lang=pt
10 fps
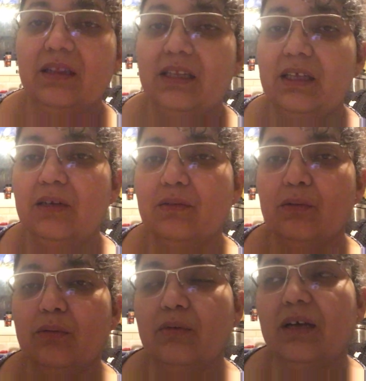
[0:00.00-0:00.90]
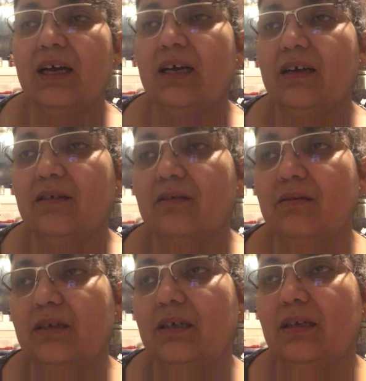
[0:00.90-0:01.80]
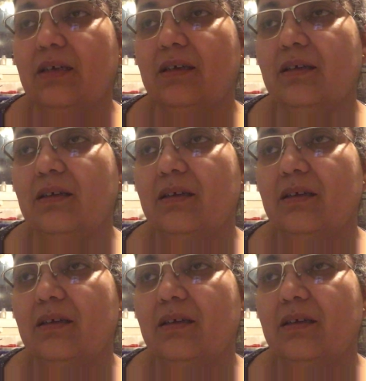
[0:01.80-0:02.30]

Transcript: tiram do lugar, é,